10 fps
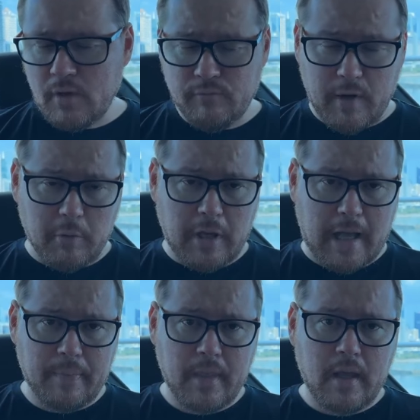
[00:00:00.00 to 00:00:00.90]
Vamos
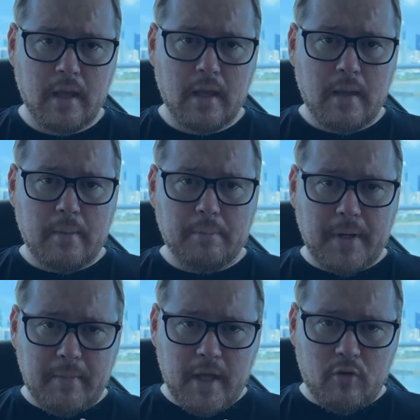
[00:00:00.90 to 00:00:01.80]
lá.
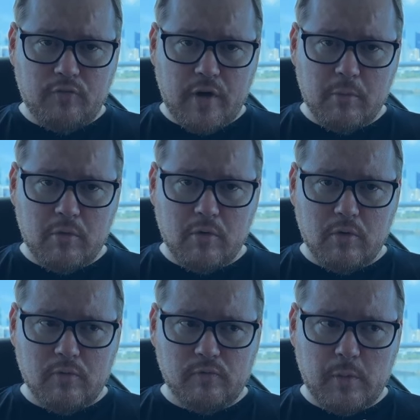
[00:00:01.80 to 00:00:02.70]
Primeiro,
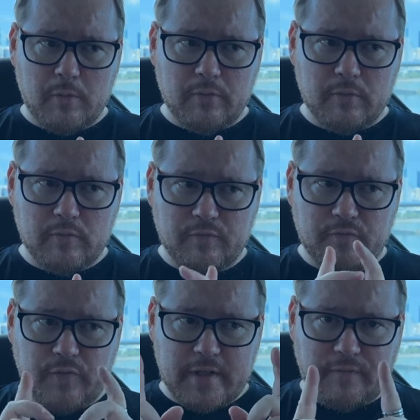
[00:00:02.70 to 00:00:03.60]
vamos, vamos
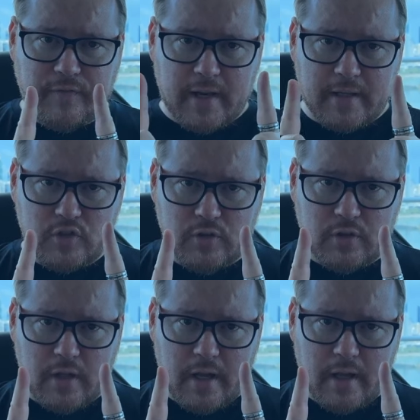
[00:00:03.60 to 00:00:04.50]
falar da,
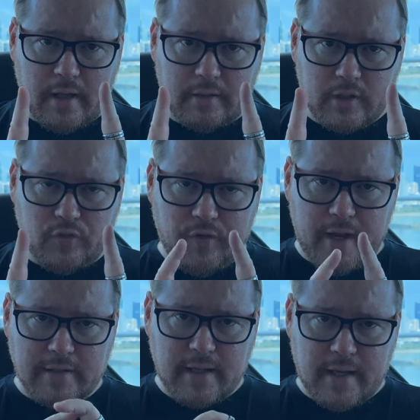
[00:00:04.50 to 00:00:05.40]
da, da
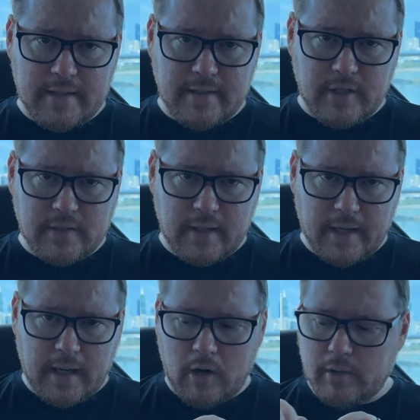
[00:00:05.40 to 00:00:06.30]
diferença da residência
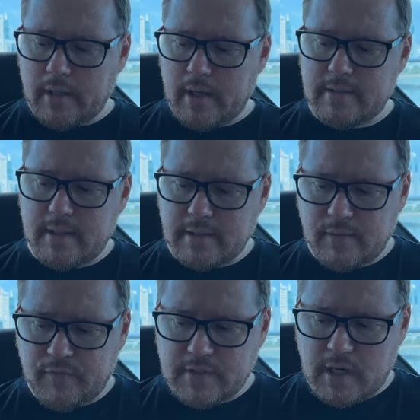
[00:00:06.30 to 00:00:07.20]
legal e da
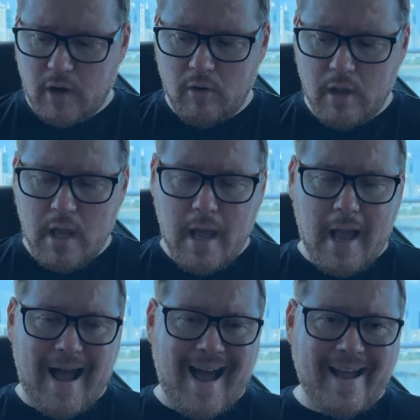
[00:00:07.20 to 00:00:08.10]
residência fiscal.
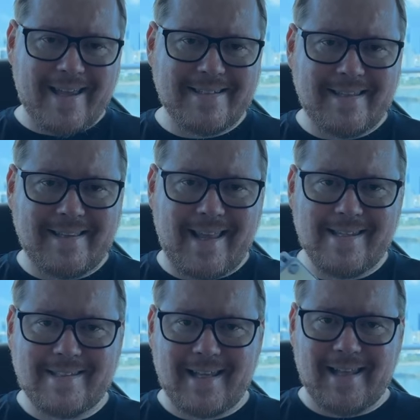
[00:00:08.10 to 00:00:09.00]
A
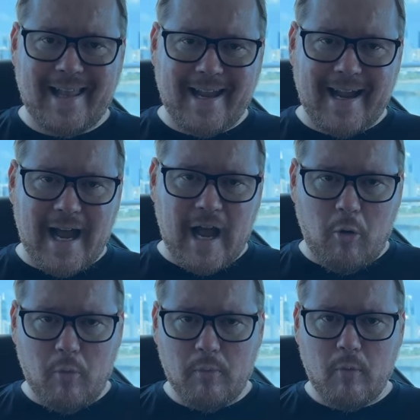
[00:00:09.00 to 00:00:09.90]
residência
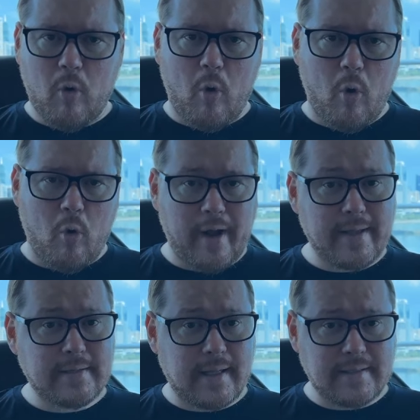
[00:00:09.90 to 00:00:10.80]
legal ou
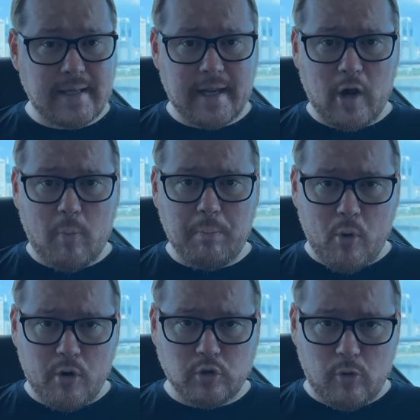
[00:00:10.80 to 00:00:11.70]
residência legal
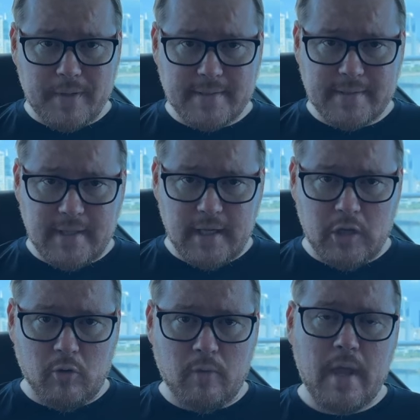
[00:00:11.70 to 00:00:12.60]
por
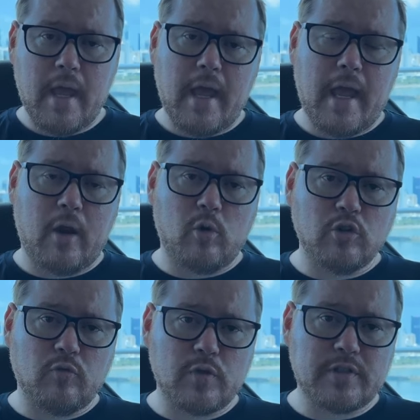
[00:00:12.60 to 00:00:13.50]
domicílio é
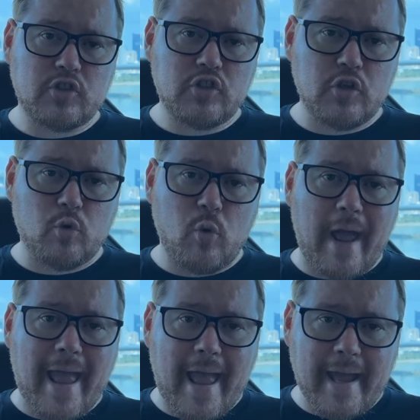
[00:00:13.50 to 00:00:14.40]
quando você tira
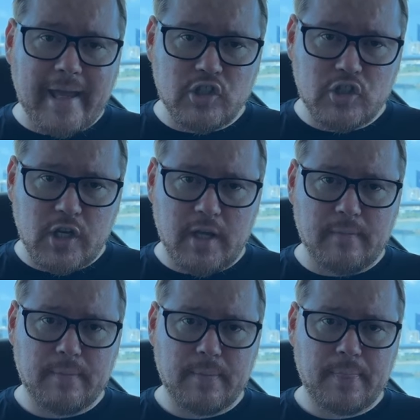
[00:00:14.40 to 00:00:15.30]
o
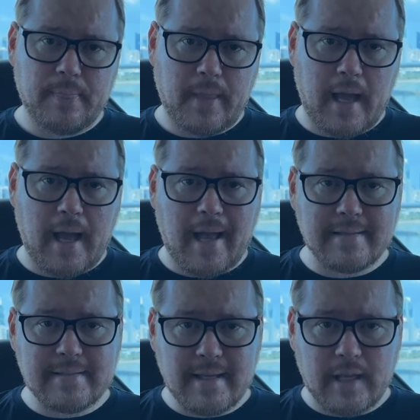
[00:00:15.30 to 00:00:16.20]
RG, tá? A
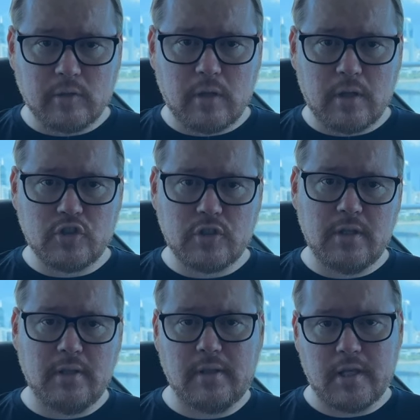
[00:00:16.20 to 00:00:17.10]
cédula de
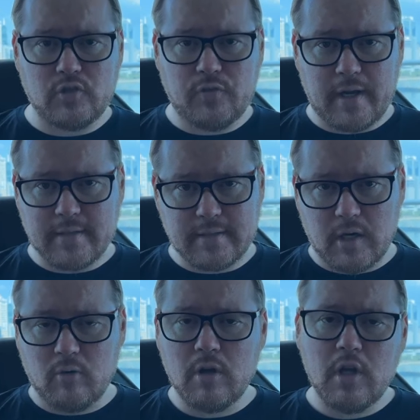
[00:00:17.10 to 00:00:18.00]

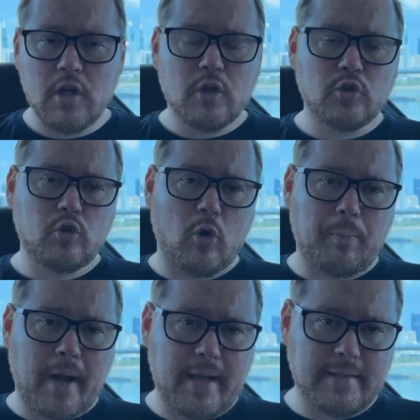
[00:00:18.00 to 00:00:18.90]
identificação do
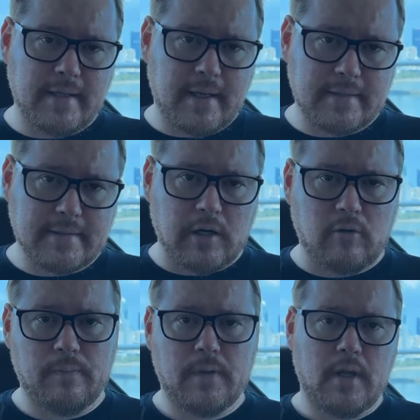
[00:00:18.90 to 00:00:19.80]
país em
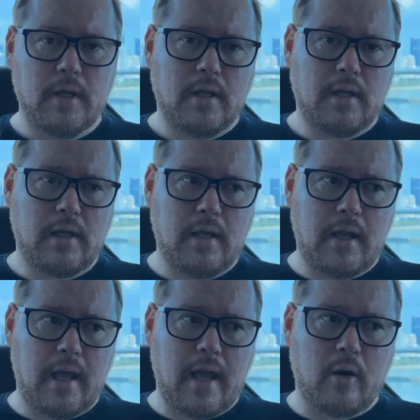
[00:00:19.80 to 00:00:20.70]
questão
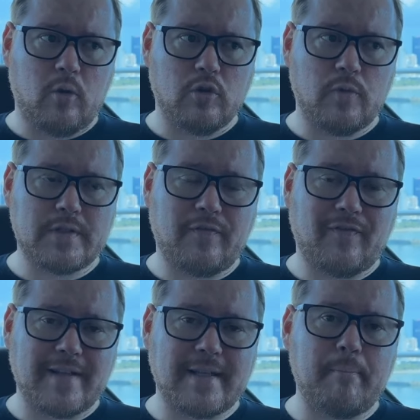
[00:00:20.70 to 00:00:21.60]
que é quando você
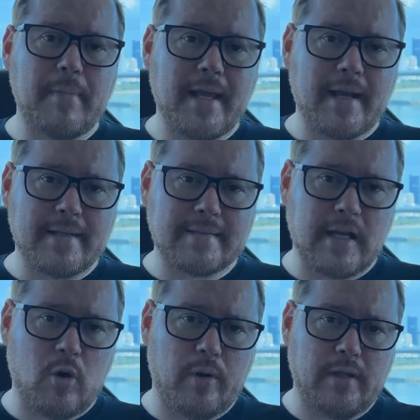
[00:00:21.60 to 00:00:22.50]
faz a
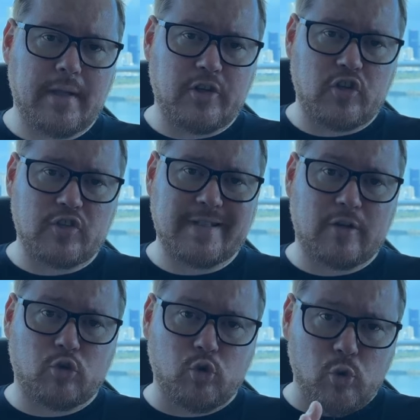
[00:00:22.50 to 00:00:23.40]
migração e deixa de
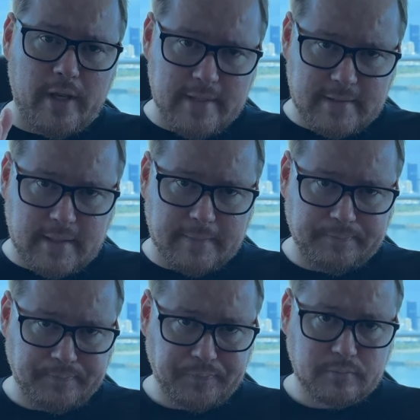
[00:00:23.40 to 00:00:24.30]
ser turista
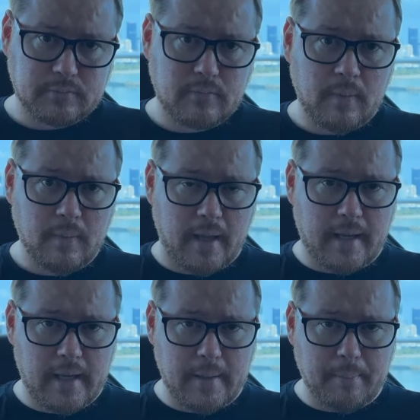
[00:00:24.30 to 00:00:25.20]

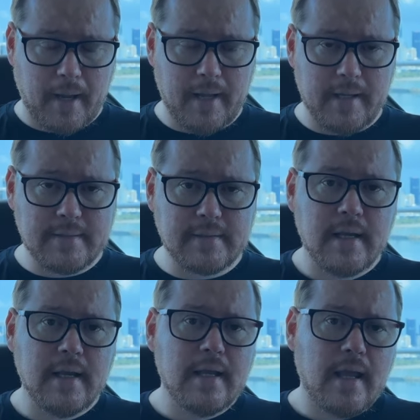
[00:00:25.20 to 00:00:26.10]
naquele país
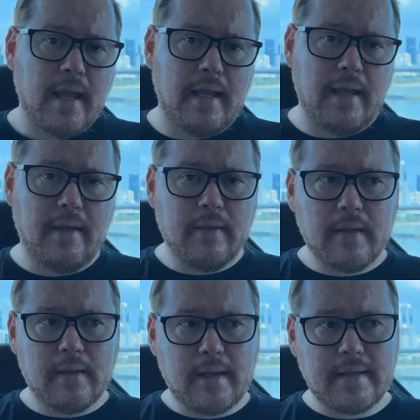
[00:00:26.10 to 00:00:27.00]

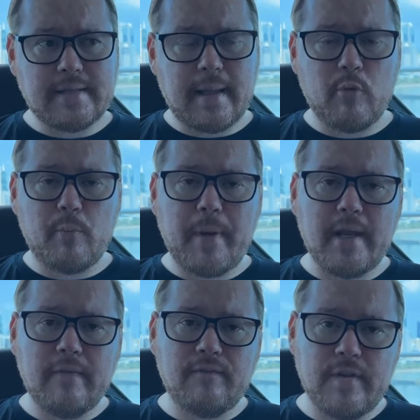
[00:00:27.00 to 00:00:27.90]
e recebe o
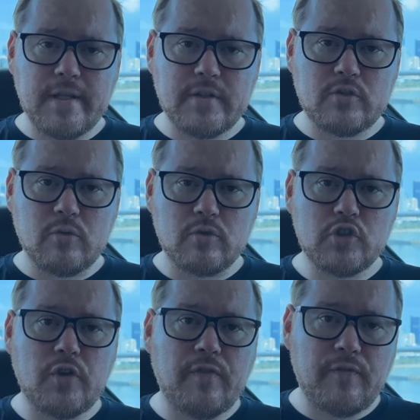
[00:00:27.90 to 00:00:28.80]
benefício
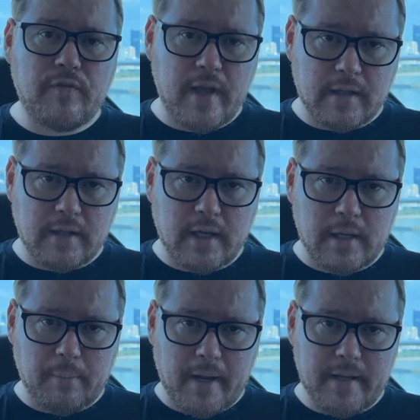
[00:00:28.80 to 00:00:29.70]
de viver
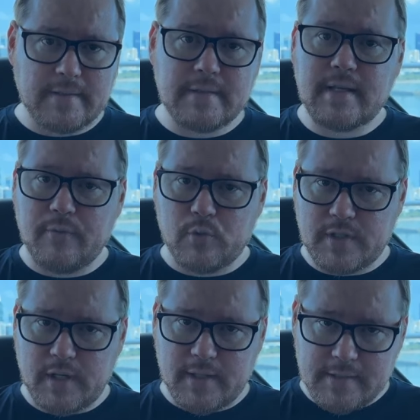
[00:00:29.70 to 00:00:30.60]
naquele país, se
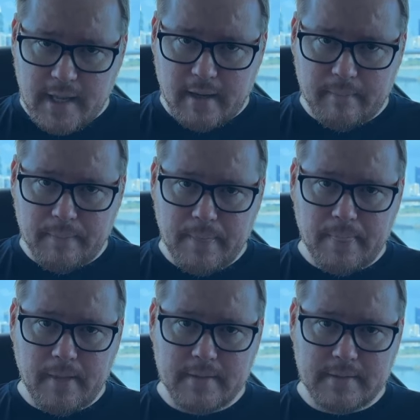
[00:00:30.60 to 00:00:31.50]
você quiser,
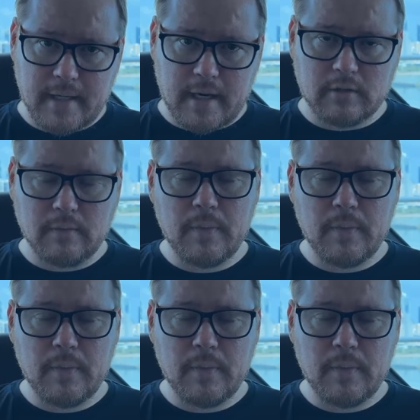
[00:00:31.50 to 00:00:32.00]
certo?